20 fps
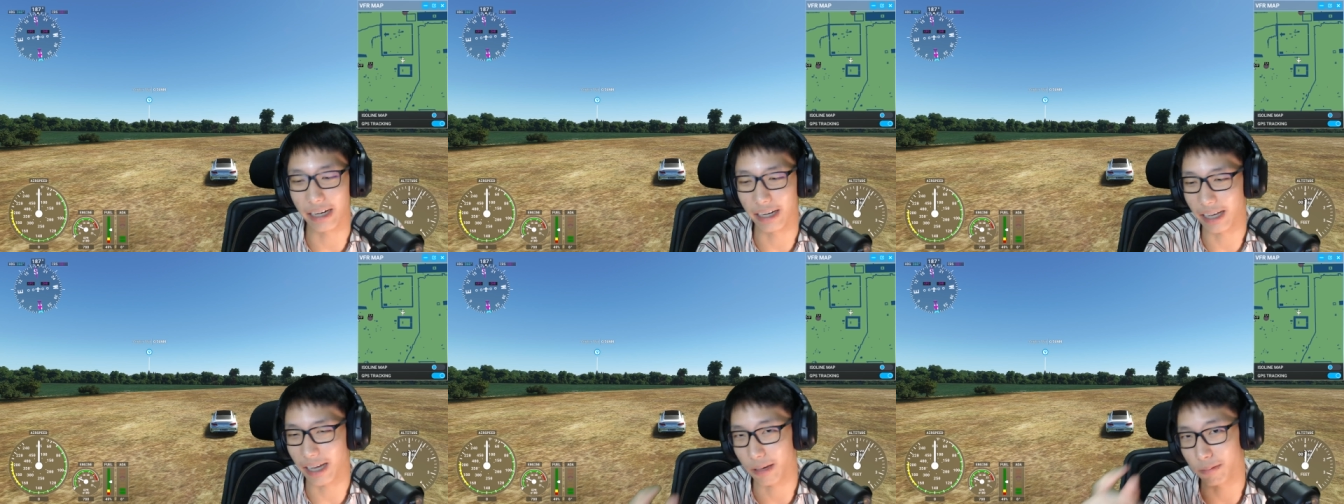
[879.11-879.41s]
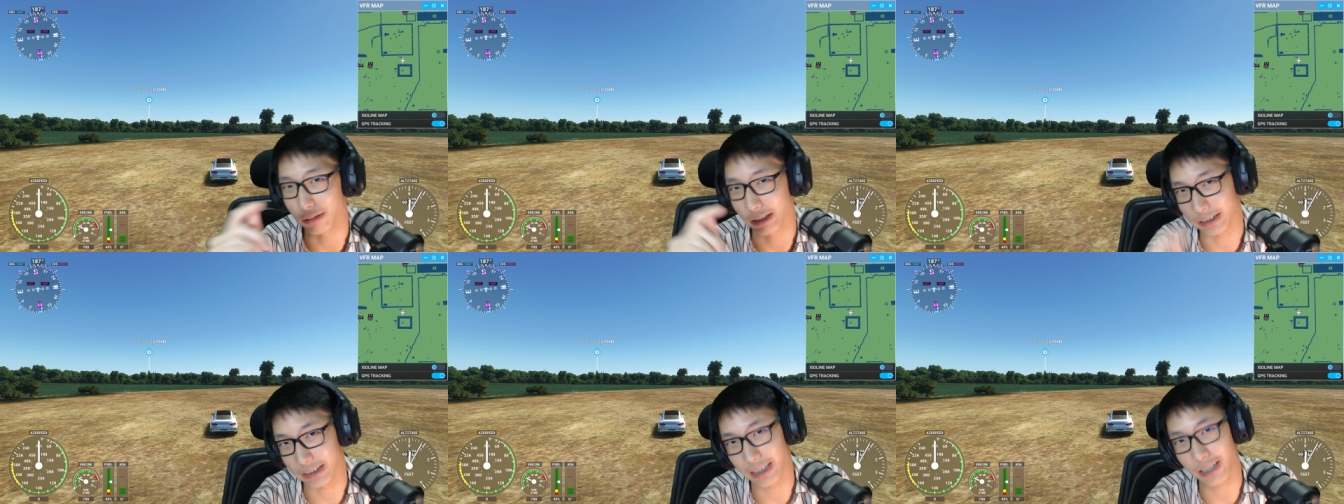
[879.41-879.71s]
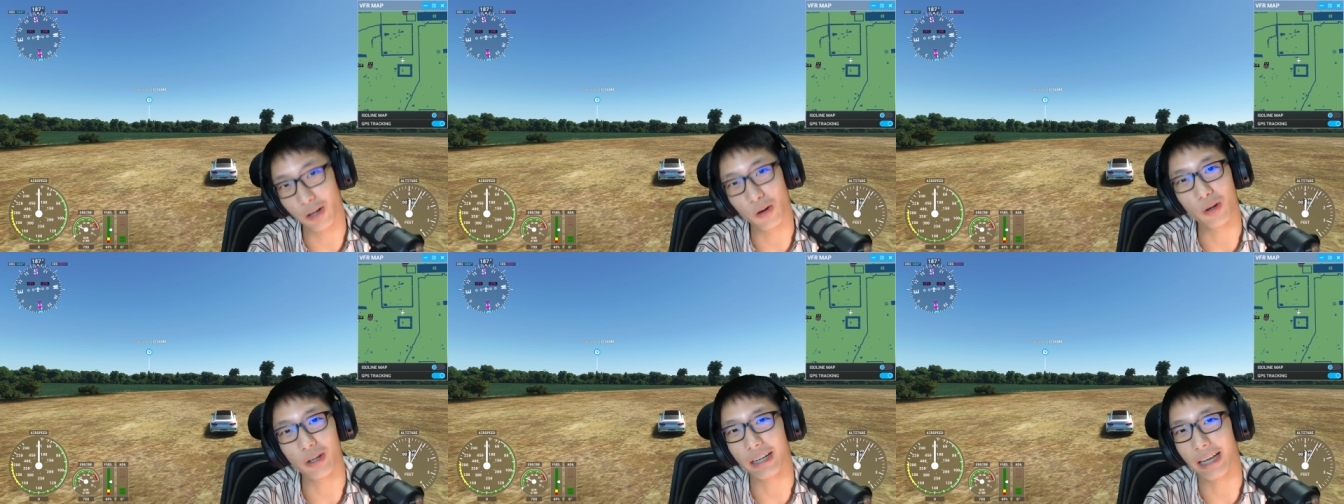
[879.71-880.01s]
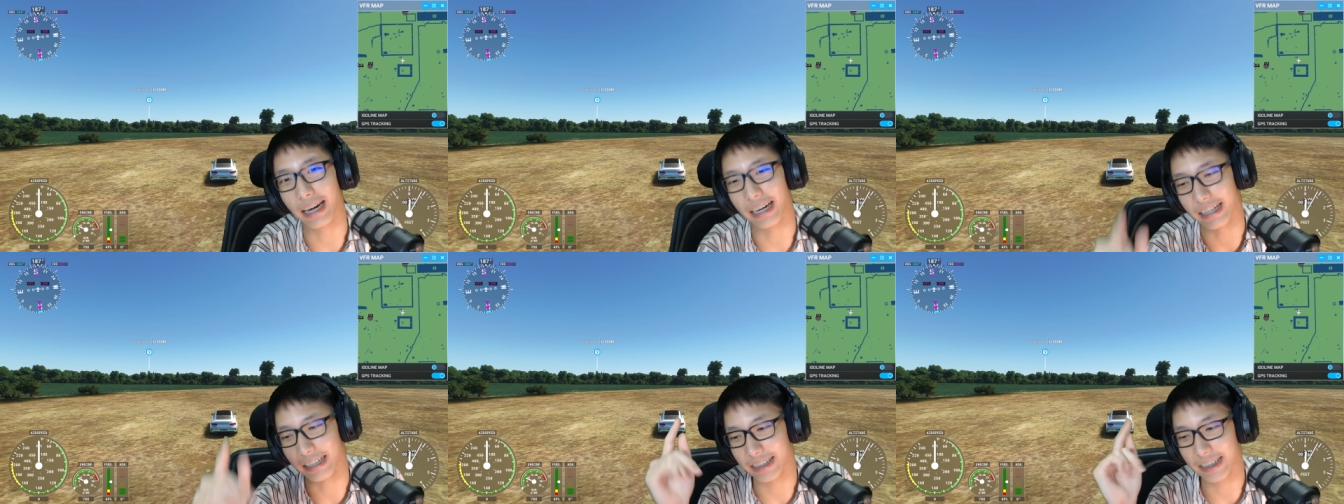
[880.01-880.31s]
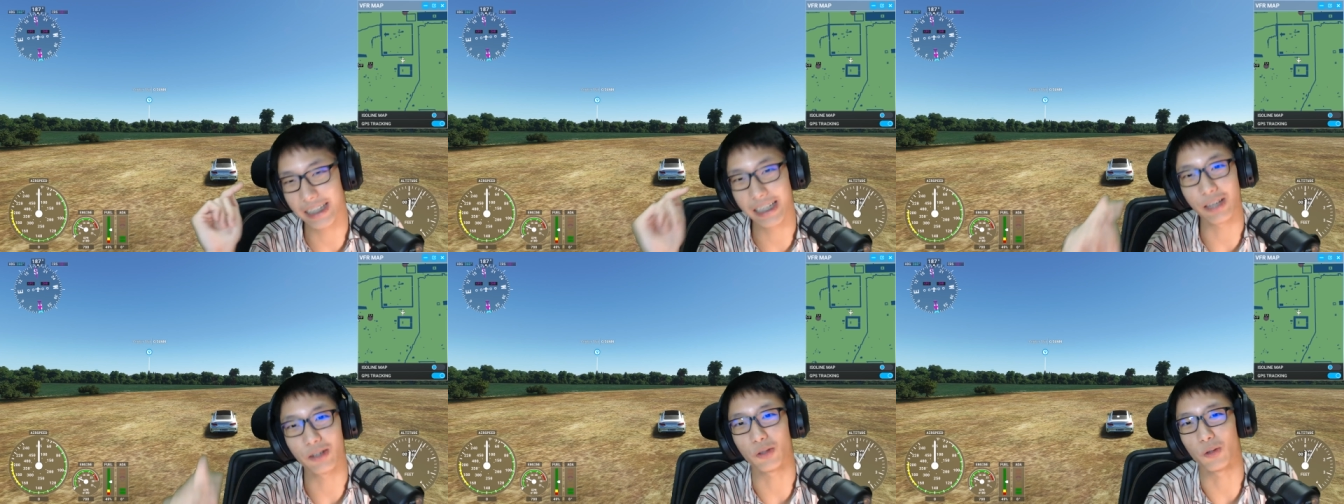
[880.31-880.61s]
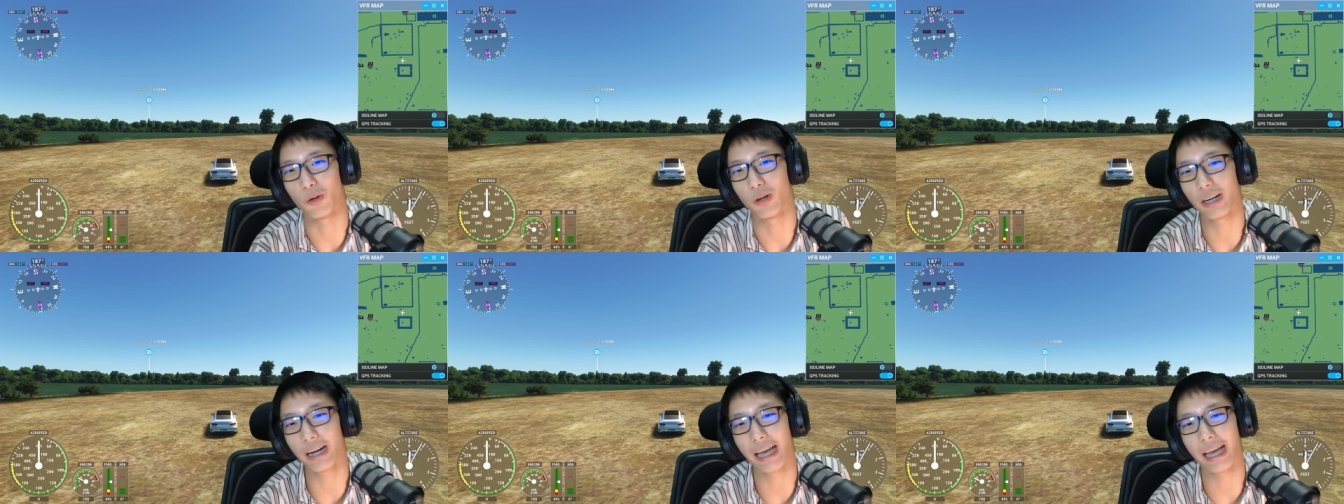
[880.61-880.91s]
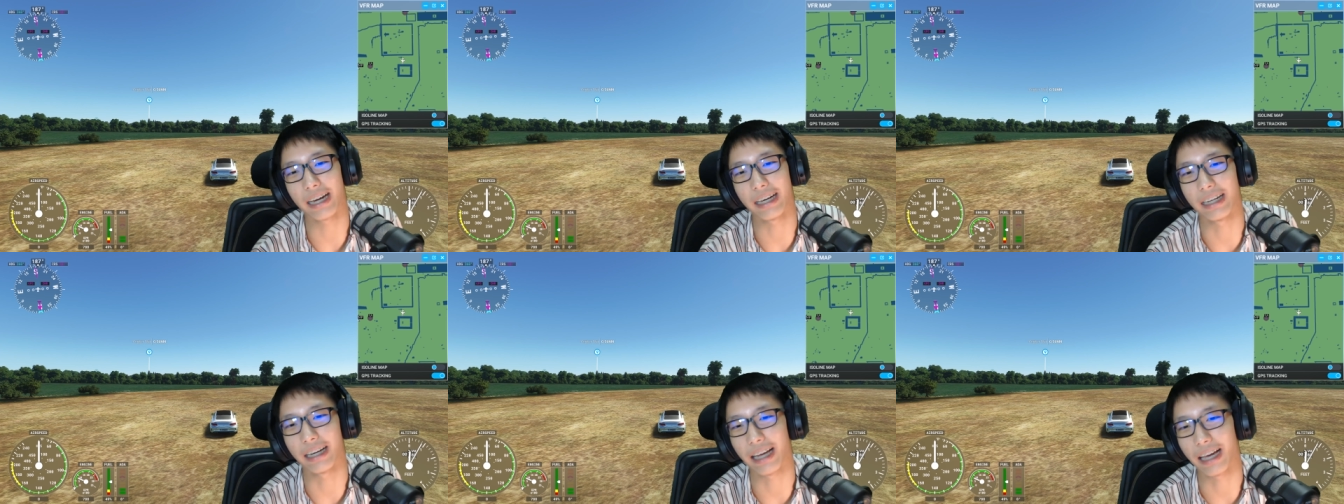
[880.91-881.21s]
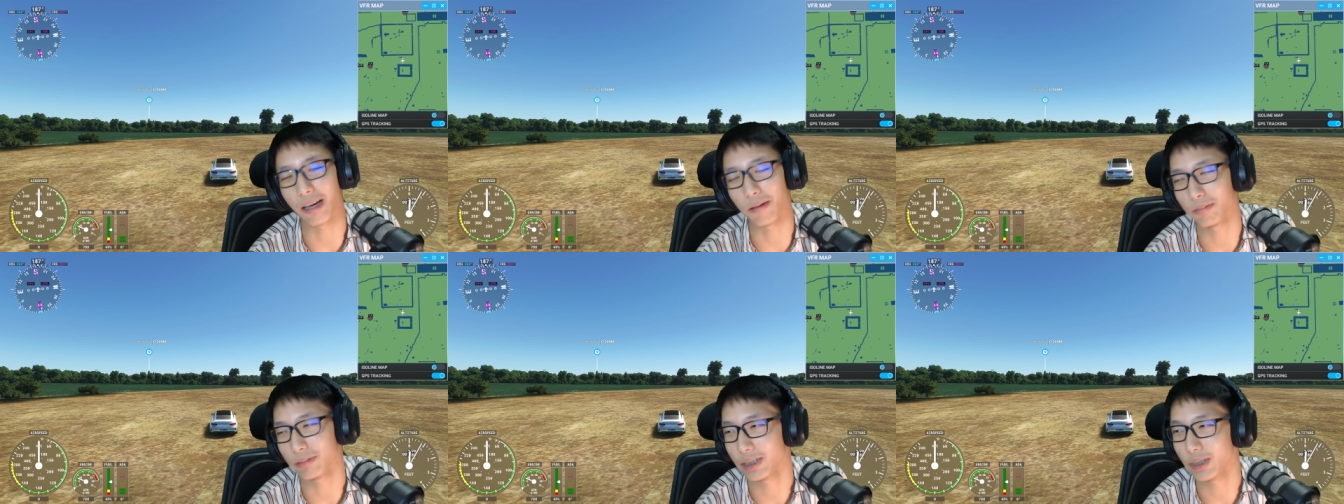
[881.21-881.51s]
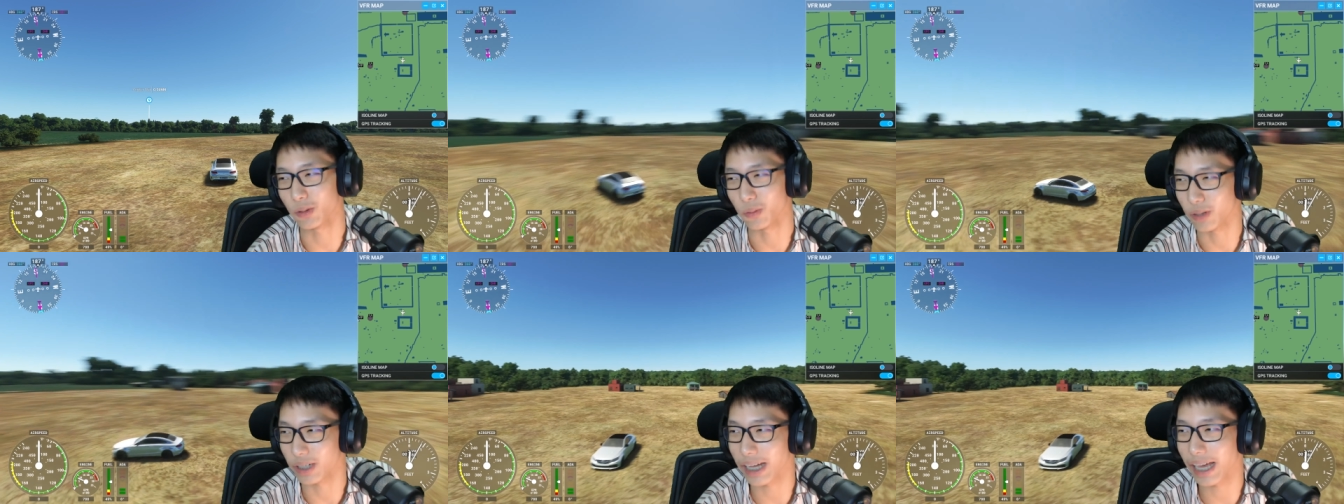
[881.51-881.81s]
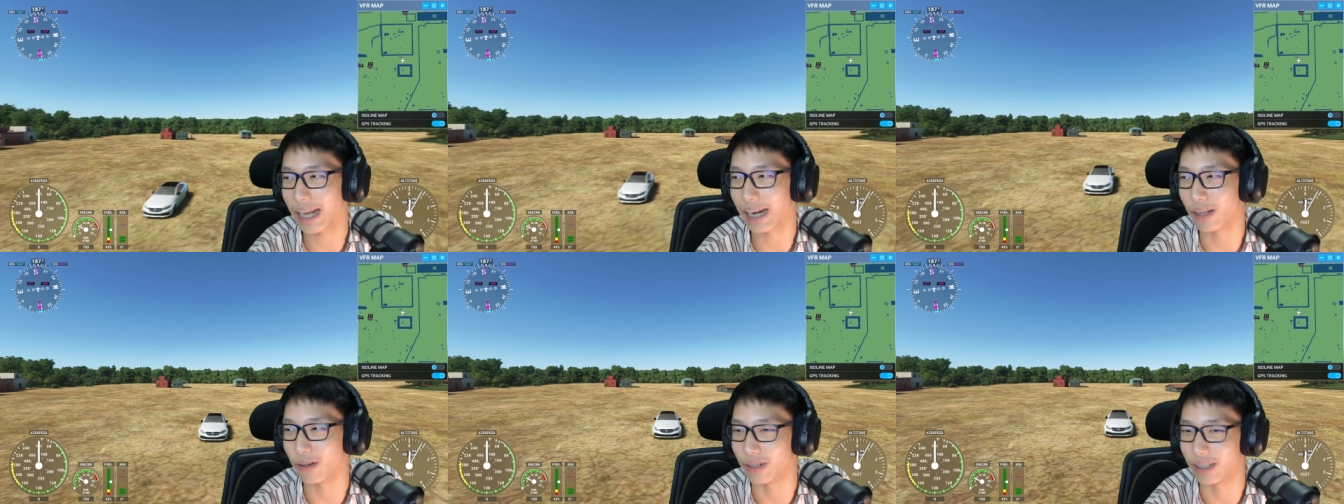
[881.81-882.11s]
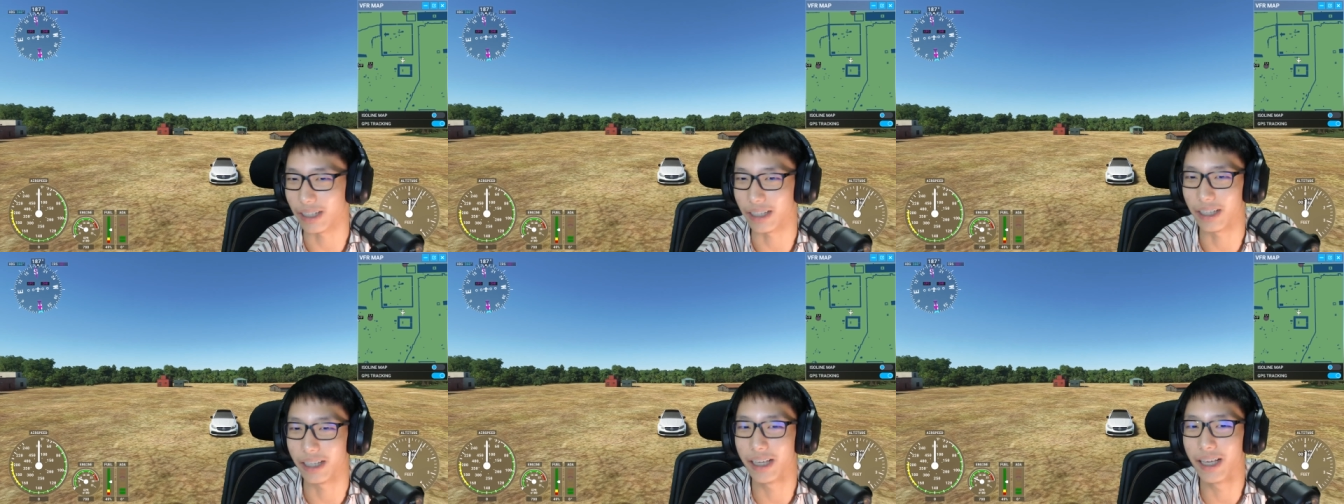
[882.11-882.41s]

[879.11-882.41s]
นะครับอย่างเช่นรถคันนี้ที่เราอยู่ข้างหน้านี้นะครับที่อยู่ข้างหน้าเรานี้